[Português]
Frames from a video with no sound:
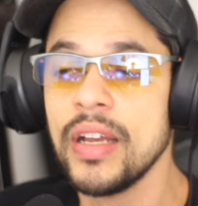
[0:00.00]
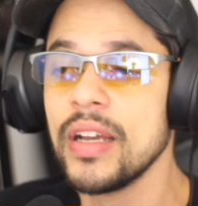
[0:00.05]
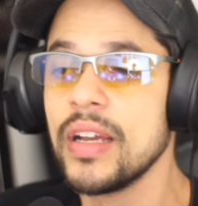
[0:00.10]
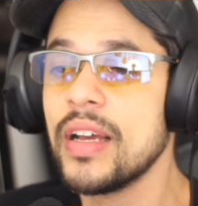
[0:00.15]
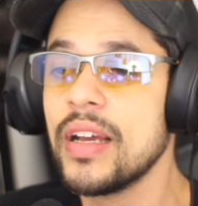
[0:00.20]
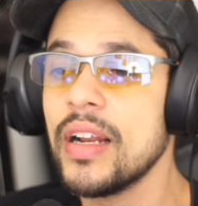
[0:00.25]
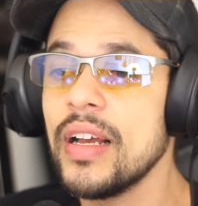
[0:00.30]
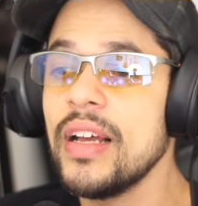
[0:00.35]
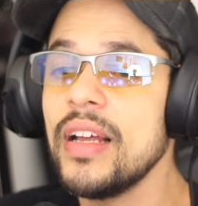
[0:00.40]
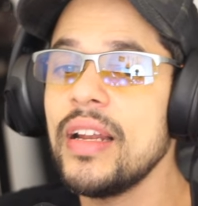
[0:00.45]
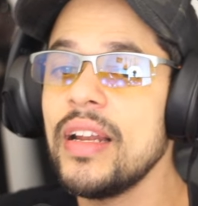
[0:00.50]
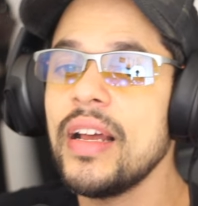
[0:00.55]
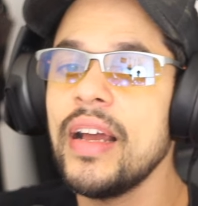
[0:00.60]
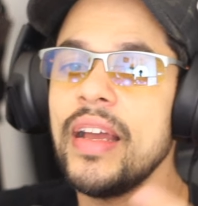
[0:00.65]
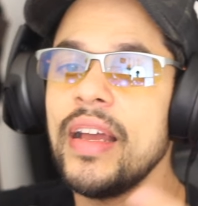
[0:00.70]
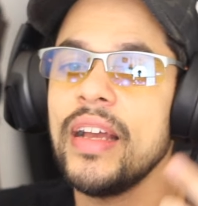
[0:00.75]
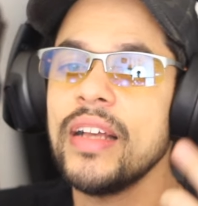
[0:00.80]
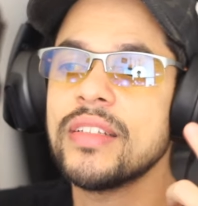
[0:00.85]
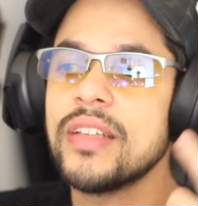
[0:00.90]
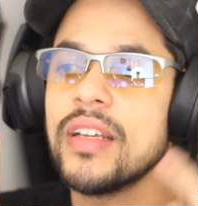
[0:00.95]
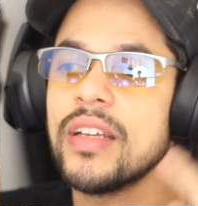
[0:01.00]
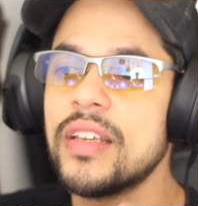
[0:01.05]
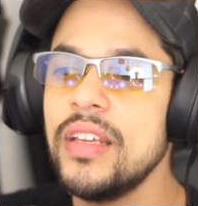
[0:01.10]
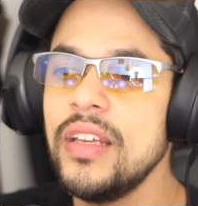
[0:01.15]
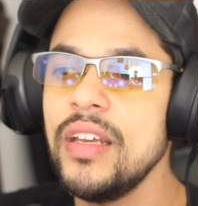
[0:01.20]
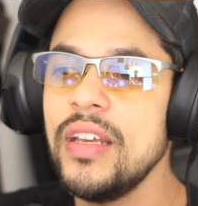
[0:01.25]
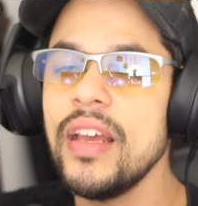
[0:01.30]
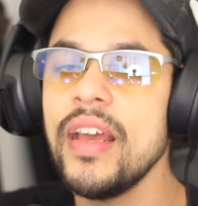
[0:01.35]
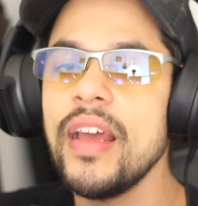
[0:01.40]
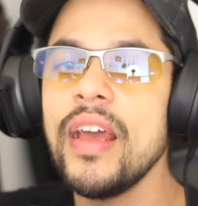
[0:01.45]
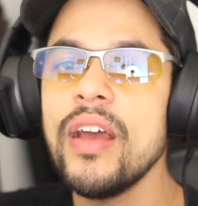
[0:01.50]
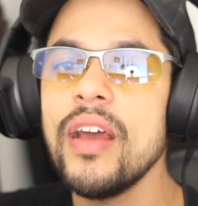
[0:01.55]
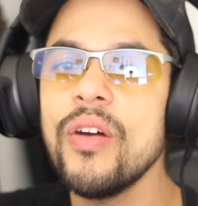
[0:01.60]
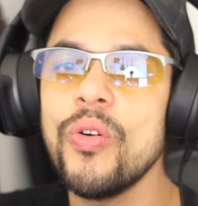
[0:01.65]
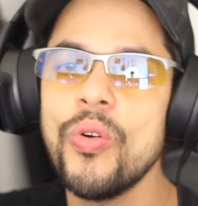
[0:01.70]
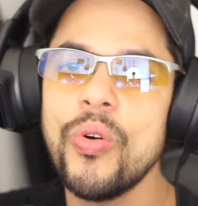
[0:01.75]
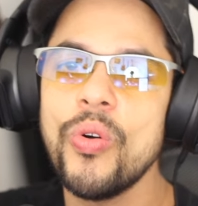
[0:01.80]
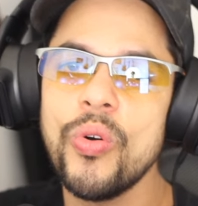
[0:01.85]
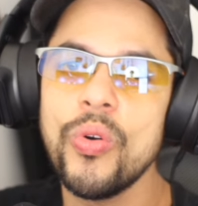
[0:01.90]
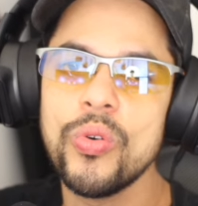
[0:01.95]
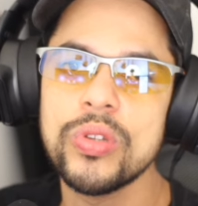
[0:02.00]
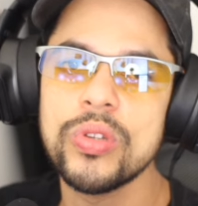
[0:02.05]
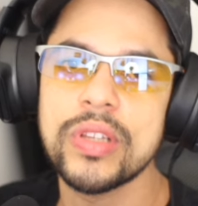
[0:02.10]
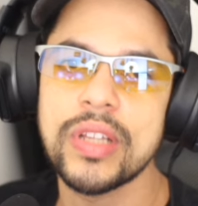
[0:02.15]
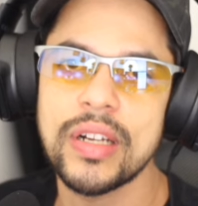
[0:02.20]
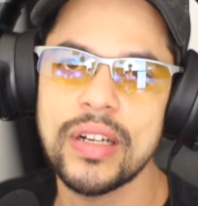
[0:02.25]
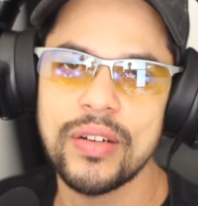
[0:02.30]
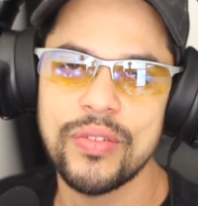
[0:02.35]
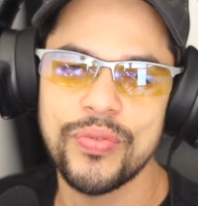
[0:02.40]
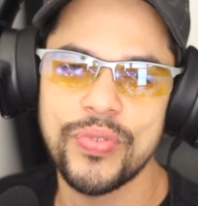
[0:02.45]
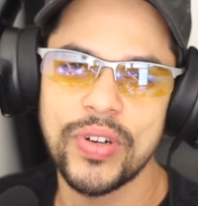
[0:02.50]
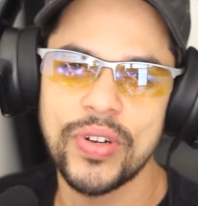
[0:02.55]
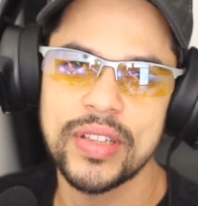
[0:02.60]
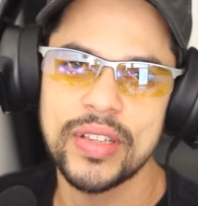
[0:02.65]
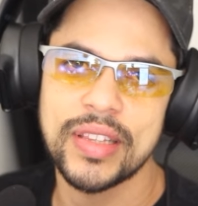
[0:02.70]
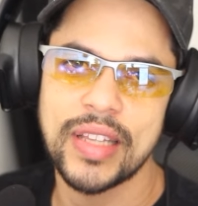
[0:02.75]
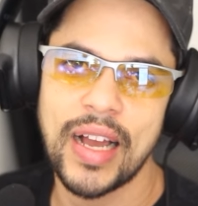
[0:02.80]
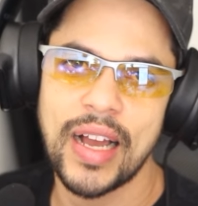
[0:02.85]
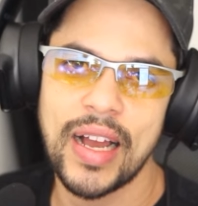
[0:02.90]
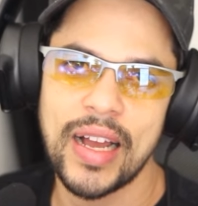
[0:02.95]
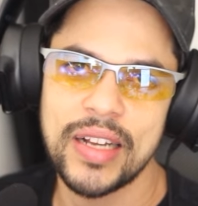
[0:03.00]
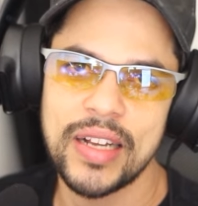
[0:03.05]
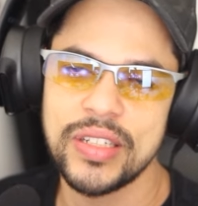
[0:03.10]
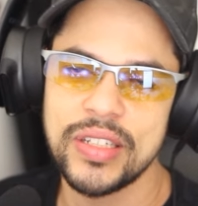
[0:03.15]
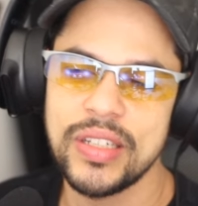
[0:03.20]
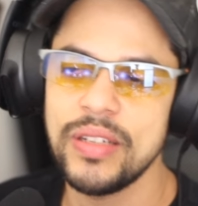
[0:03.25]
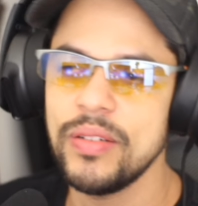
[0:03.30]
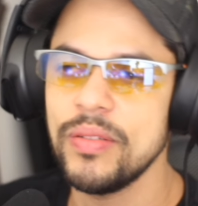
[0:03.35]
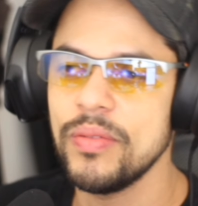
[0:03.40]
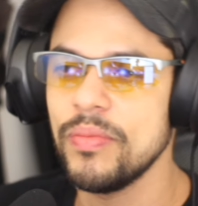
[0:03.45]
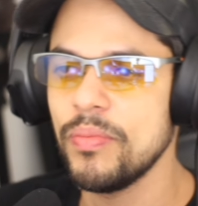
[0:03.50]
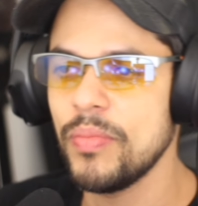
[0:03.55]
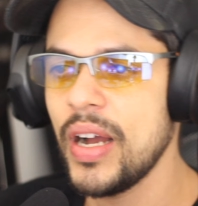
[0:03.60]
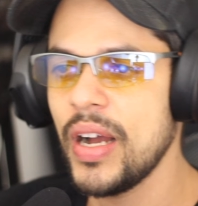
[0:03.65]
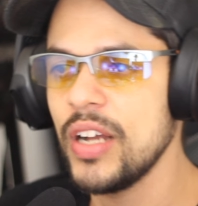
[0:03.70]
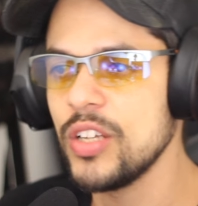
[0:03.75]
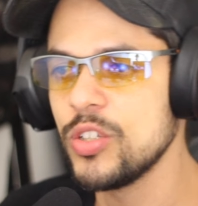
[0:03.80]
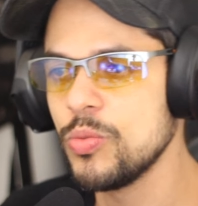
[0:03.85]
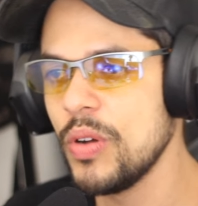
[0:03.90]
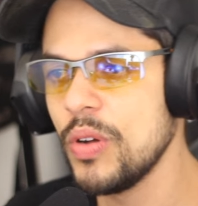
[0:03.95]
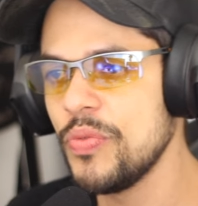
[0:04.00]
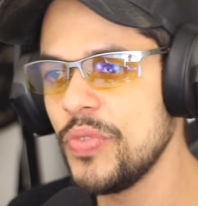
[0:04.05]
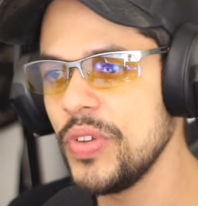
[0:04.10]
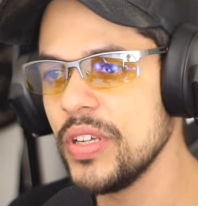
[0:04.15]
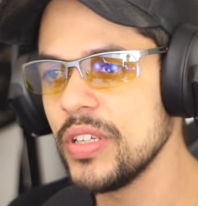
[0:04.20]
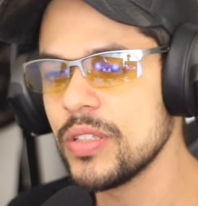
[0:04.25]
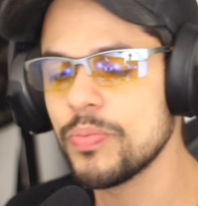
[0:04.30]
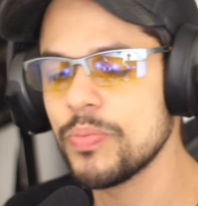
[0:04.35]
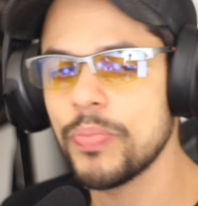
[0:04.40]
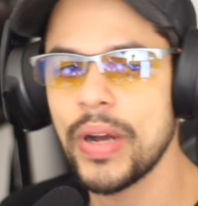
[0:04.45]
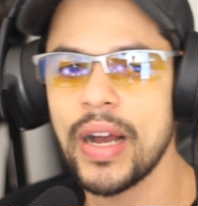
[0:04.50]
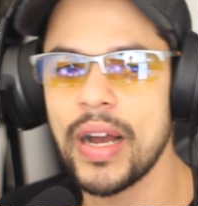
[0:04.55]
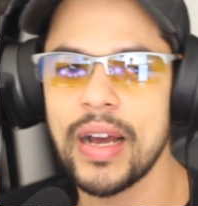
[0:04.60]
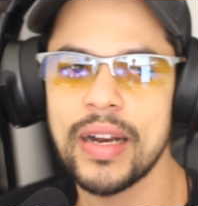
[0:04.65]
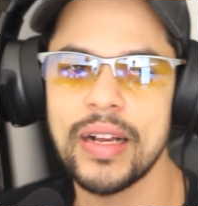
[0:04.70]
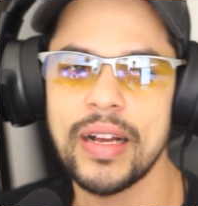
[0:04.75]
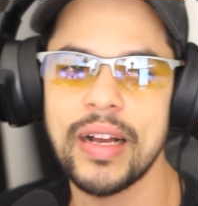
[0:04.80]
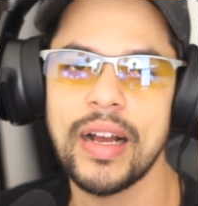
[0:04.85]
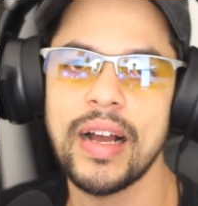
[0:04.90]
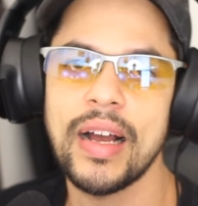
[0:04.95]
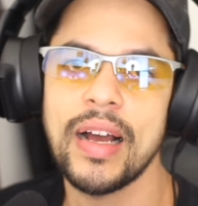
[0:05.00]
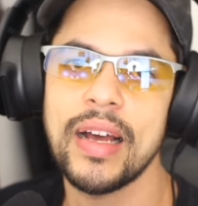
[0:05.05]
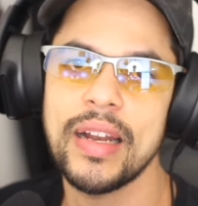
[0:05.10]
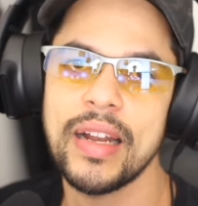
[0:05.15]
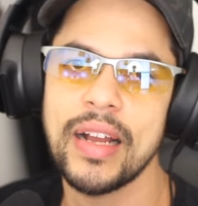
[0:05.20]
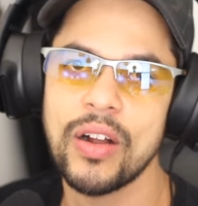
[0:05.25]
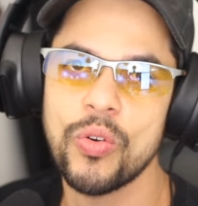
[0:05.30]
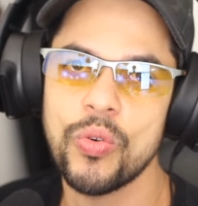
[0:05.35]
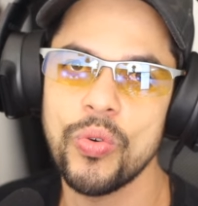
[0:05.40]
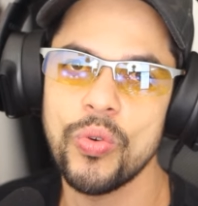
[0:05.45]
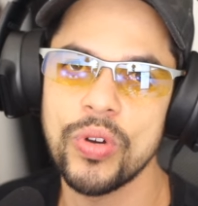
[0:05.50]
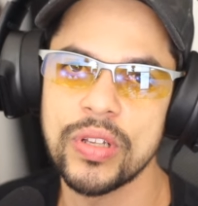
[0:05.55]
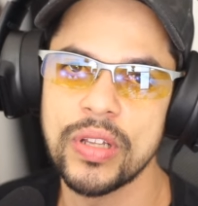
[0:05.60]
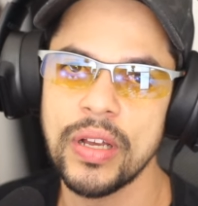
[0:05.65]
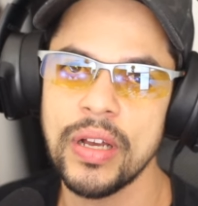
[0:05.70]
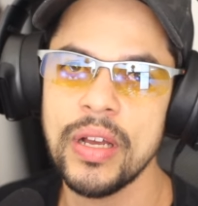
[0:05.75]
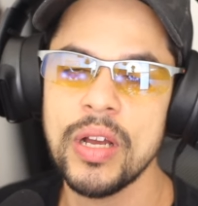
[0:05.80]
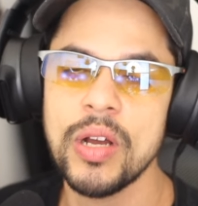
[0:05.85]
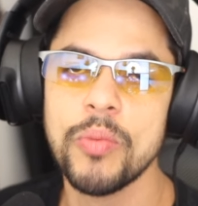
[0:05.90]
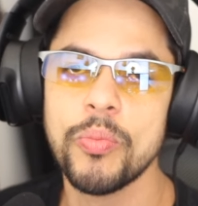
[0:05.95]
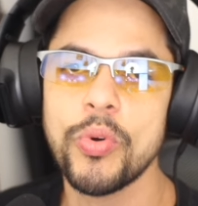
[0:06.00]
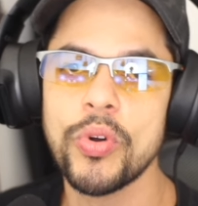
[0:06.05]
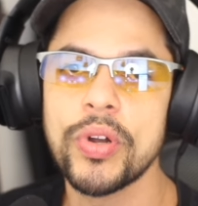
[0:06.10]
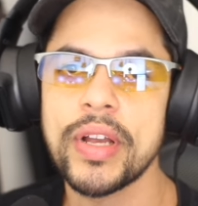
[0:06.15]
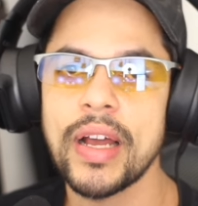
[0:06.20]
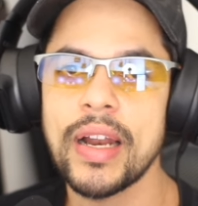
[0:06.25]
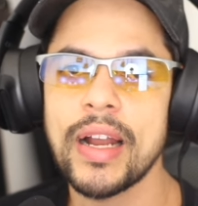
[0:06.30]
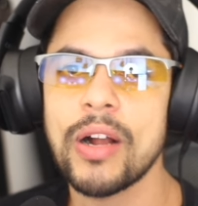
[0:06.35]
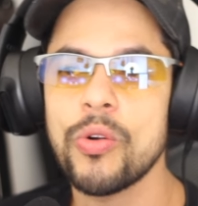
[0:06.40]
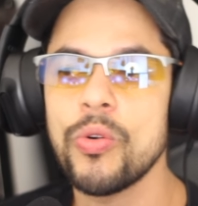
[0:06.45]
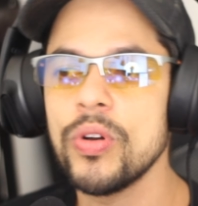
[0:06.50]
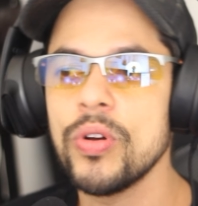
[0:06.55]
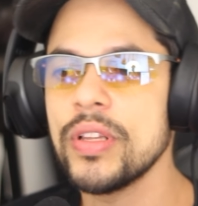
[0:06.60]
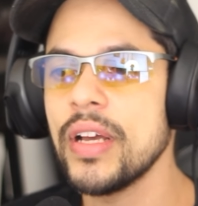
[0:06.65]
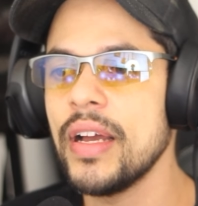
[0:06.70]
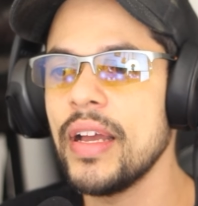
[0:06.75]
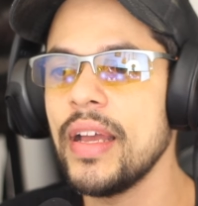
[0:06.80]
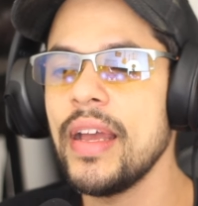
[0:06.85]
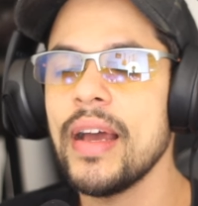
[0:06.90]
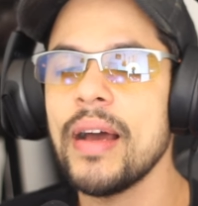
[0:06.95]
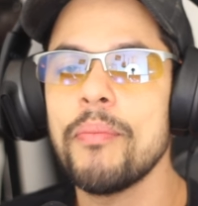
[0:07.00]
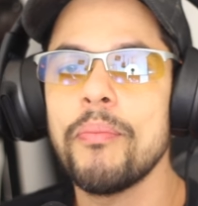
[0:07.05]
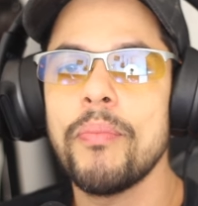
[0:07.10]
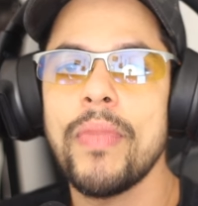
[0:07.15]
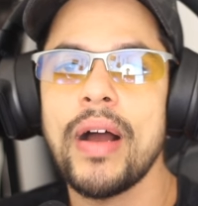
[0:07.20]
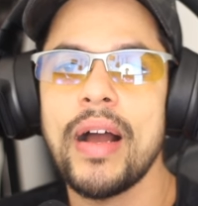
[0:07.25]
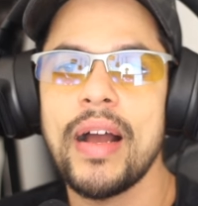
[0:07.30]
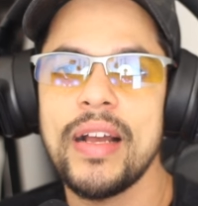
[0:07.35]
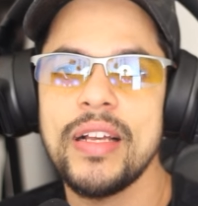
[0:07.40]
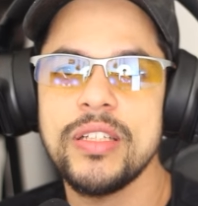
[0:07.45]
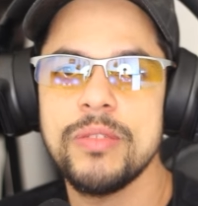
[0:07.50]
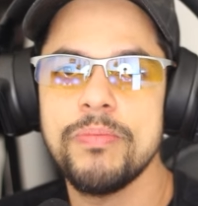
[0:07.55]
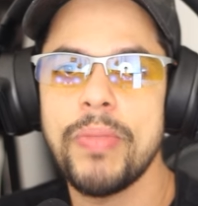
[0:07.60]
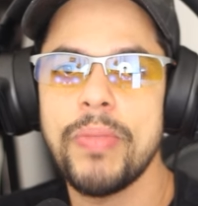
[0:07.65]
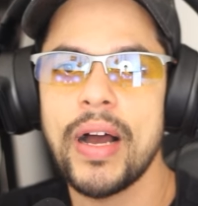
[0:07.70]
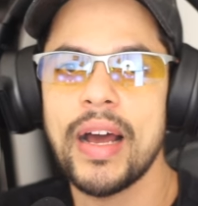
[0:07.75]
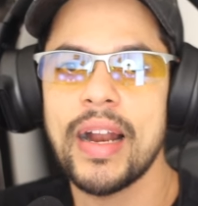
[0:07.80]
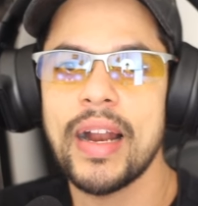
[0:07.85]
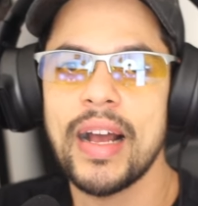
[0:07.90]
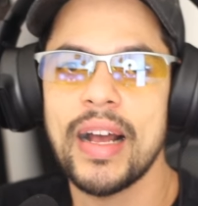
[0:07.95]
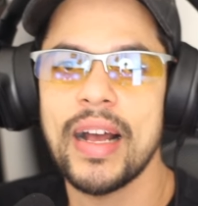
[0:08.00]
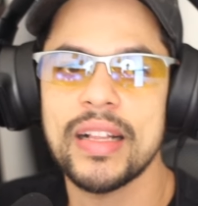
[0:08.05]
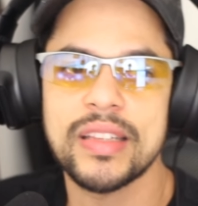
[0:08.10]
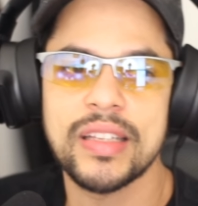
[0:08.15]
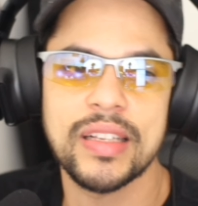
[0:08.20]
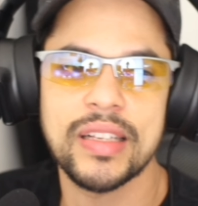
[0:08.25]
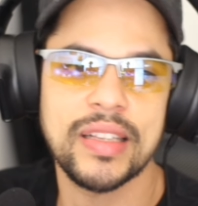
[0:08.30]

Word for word: Grana essa aqui é outra vantagem, mais uma vez, para a Anaconda, porque a Anaconda é a mais barata